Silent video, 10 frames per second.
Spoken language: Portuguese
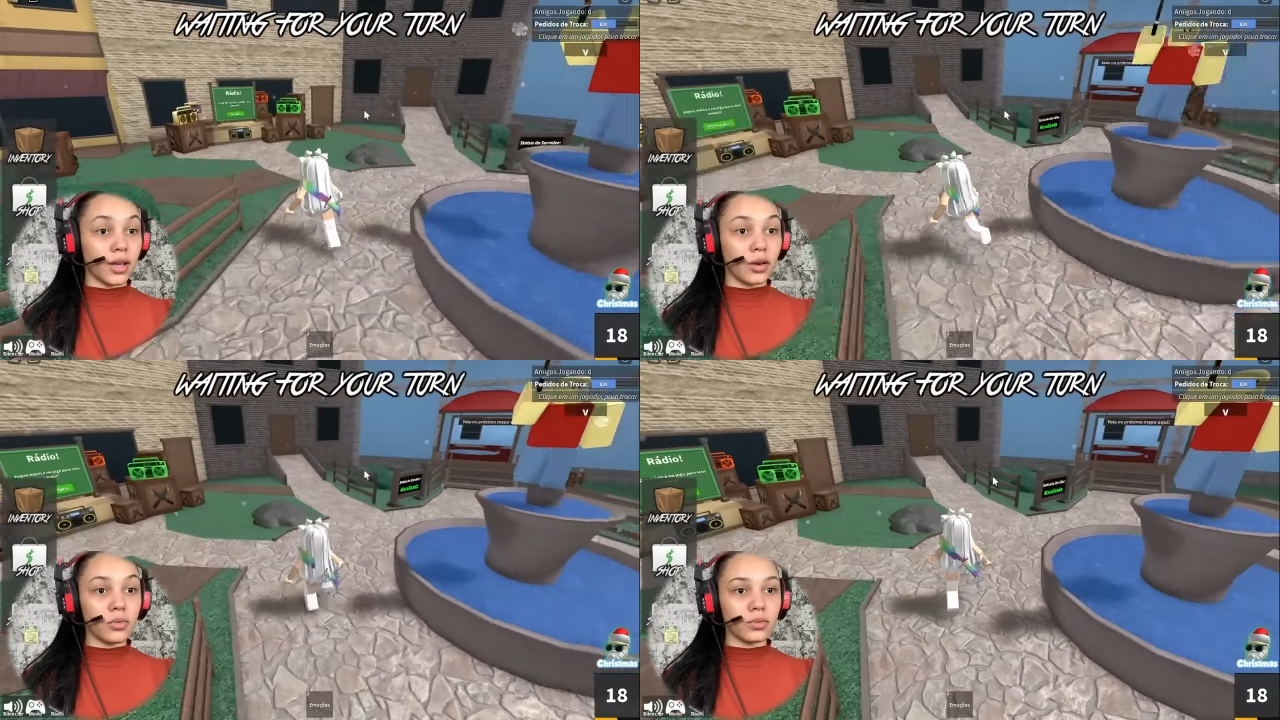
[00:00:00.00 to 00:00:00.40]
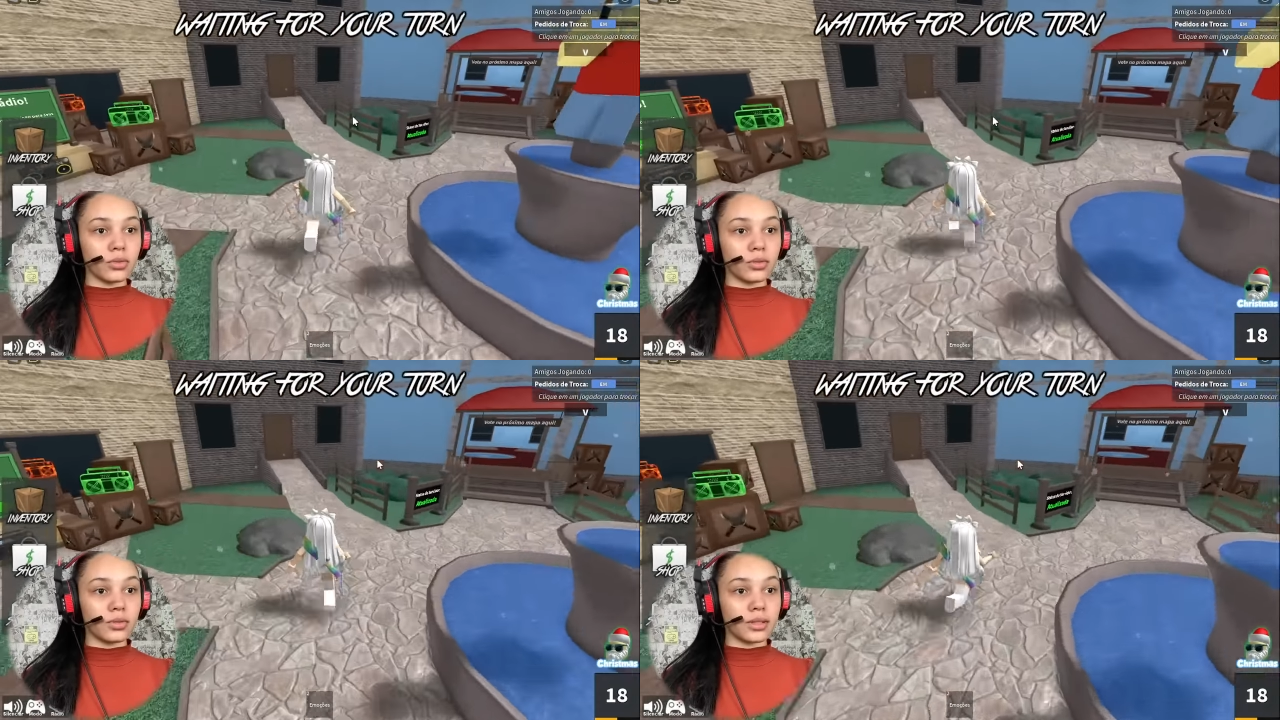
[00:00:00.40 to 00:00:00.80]
Eu
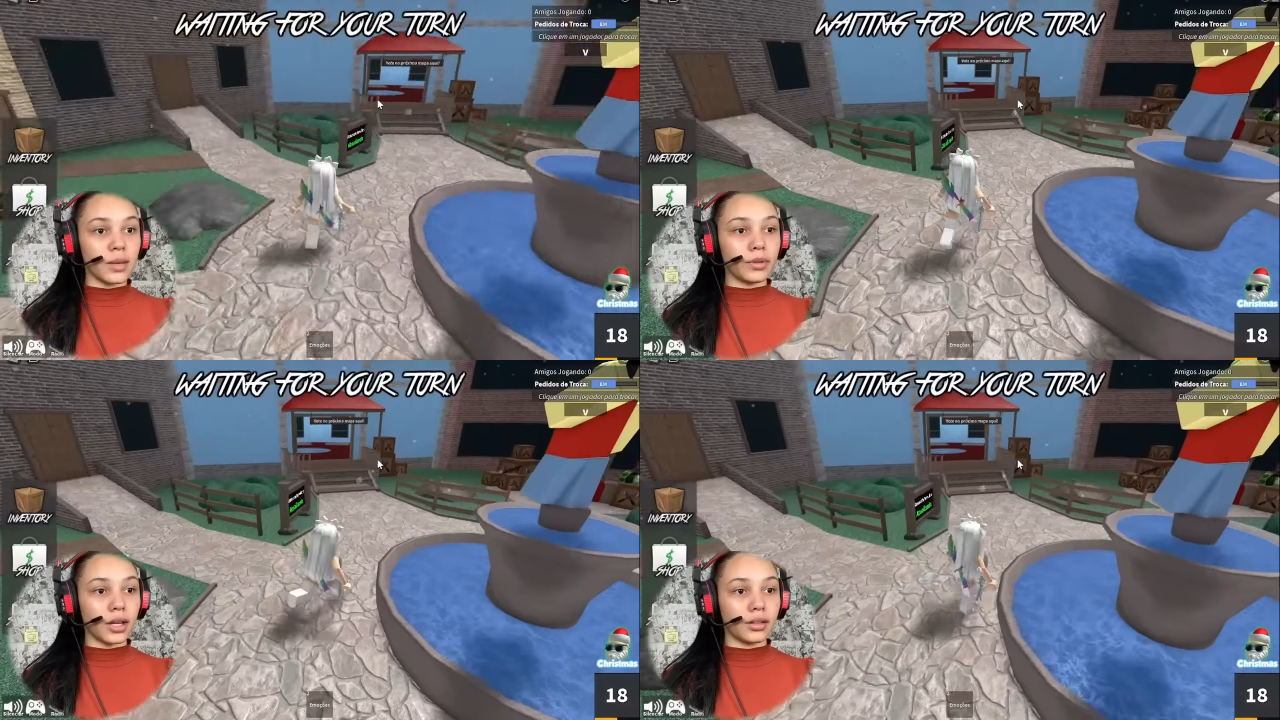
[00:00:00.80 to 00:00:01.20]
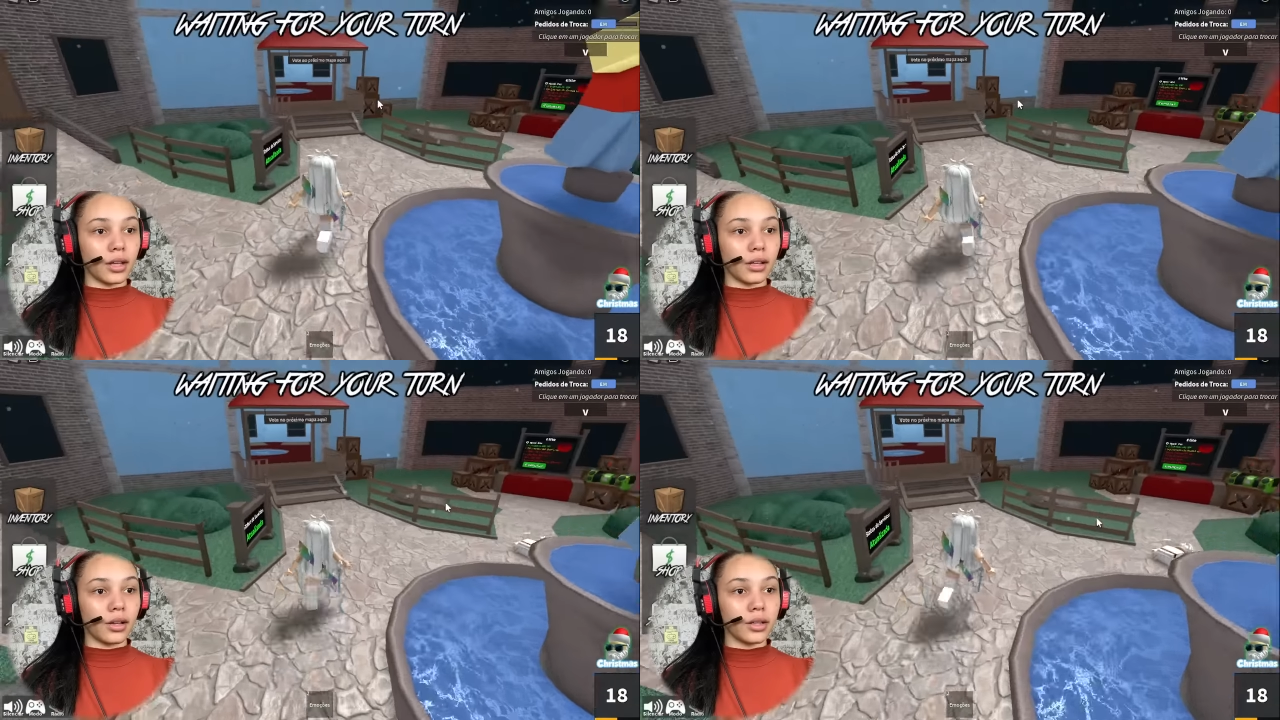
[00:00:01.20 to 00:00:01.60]
sempre
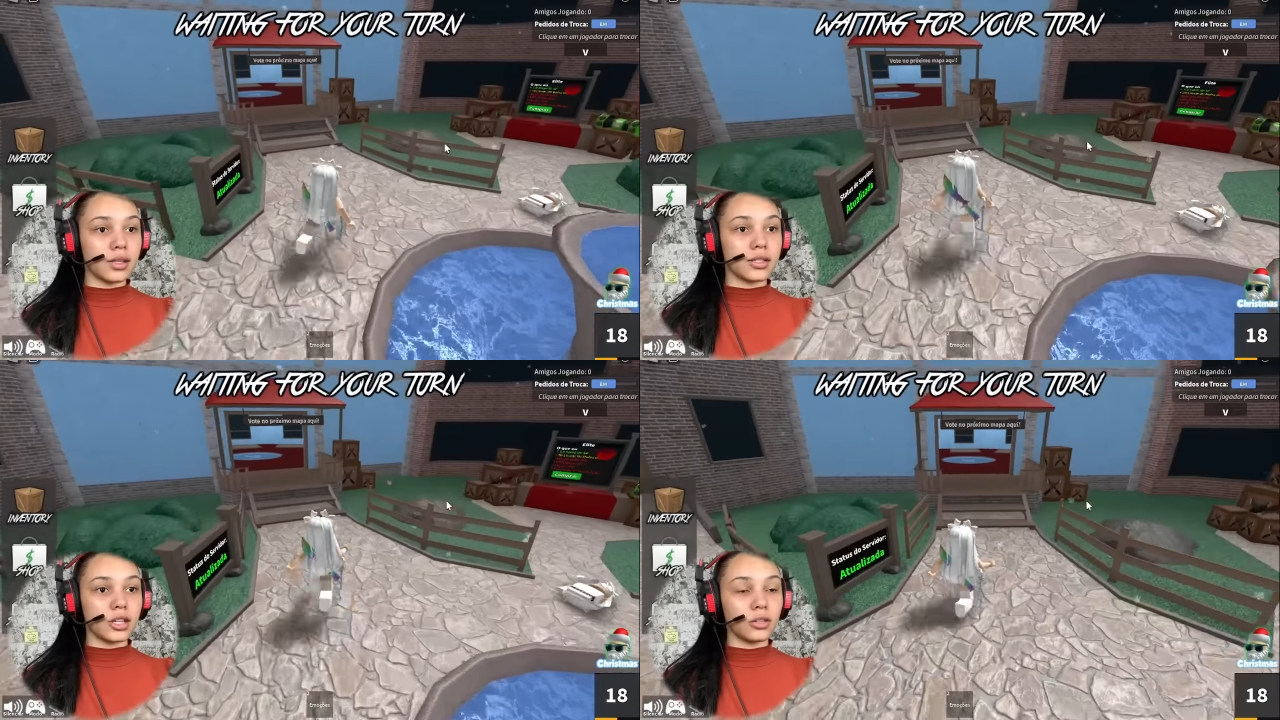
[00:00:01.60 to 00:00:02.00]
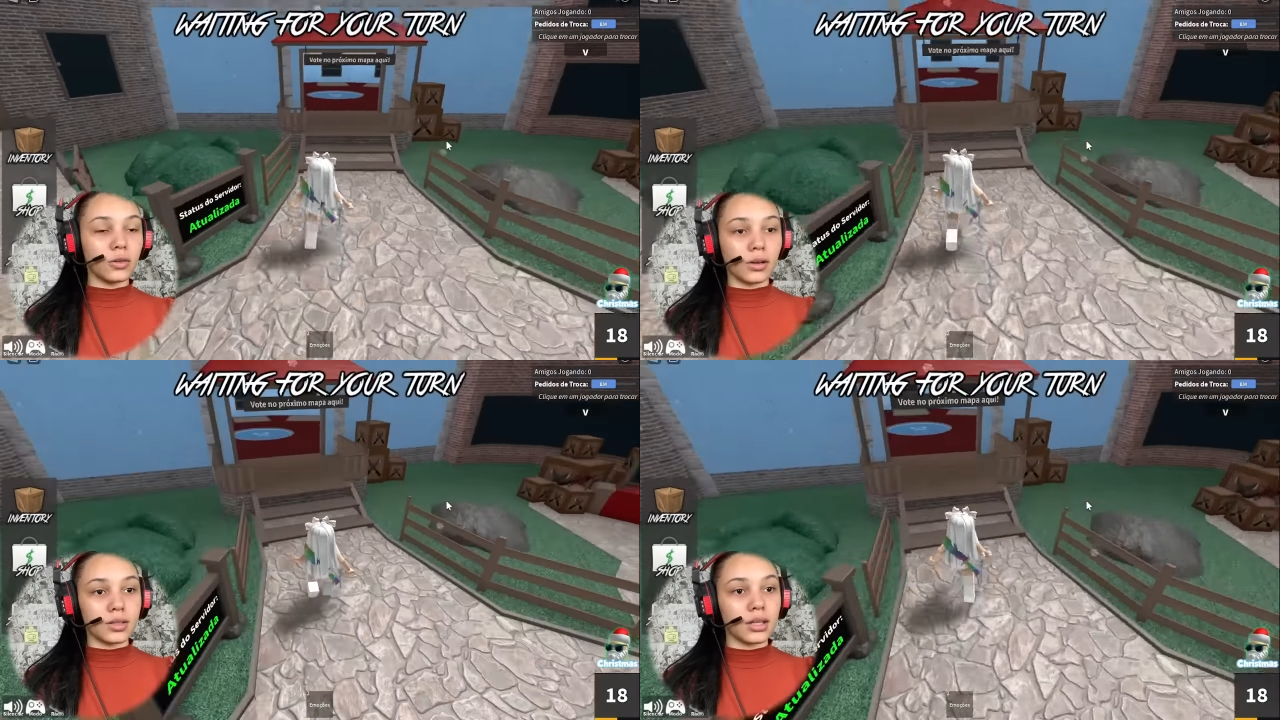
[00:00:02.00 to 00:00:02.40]
tratei a Claranha desse jeito,
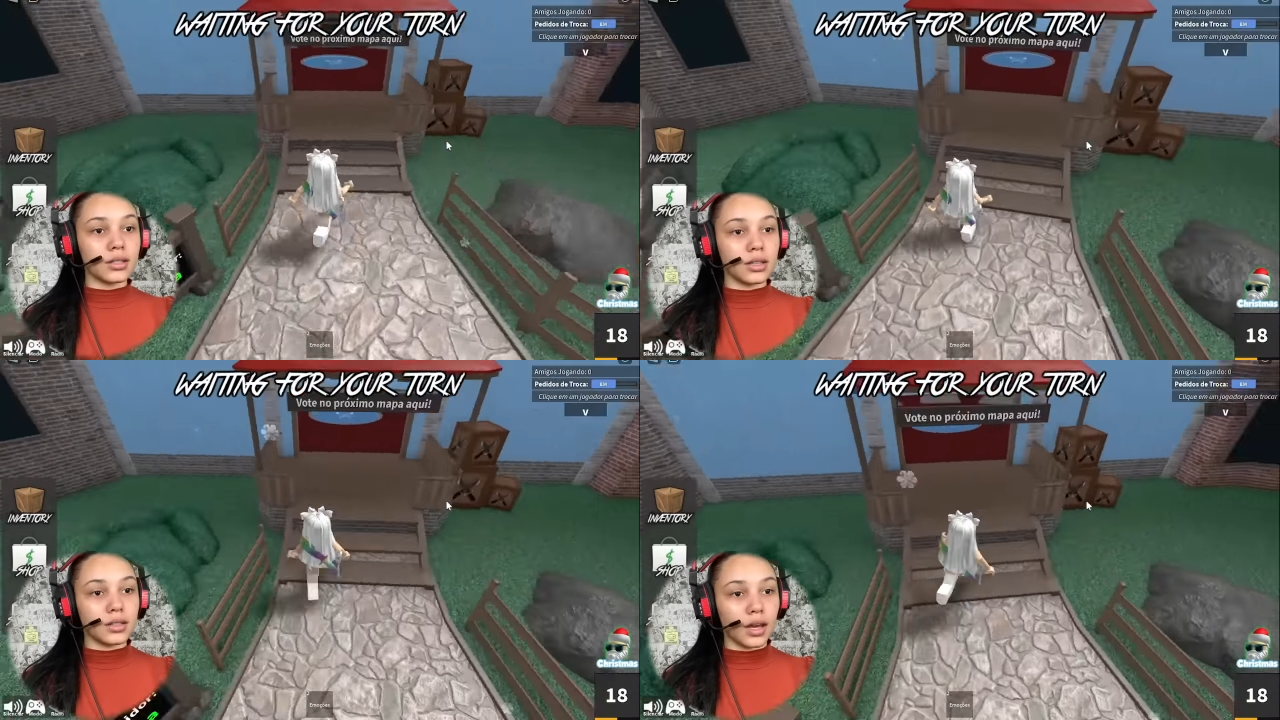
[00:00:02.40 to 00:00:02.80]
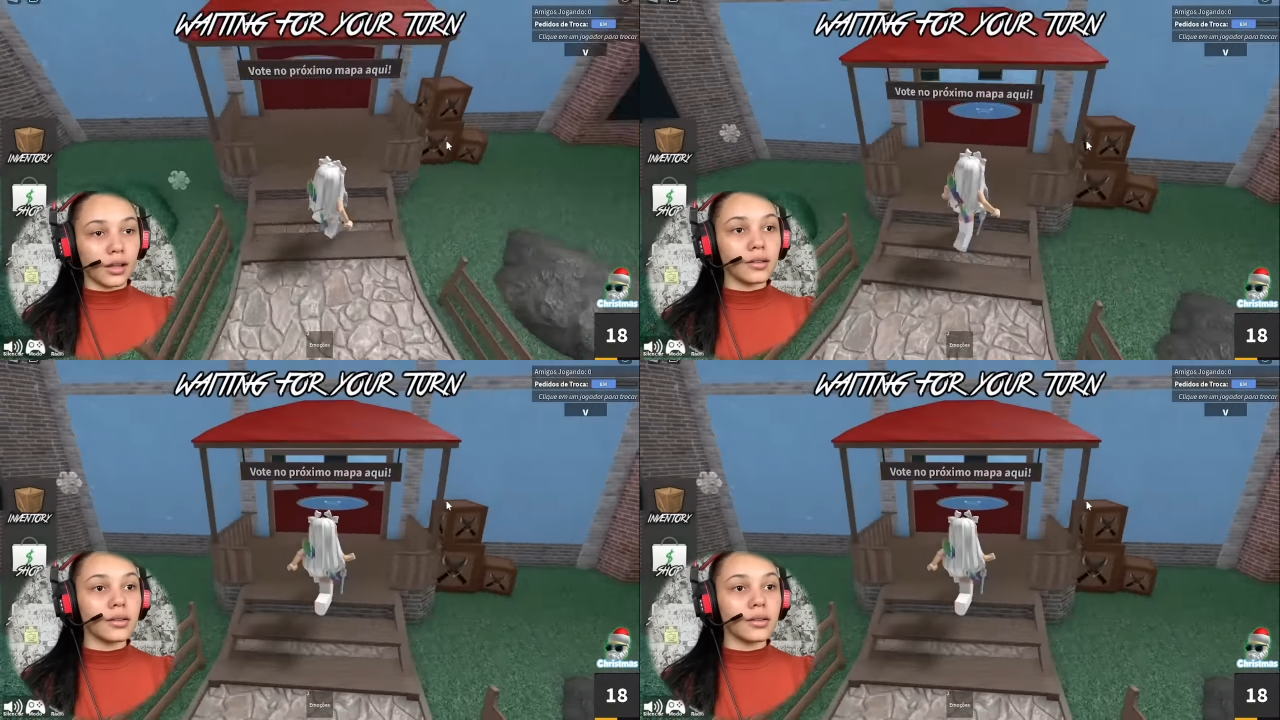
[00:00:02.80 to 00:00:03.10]
nunca consegui estressar ela.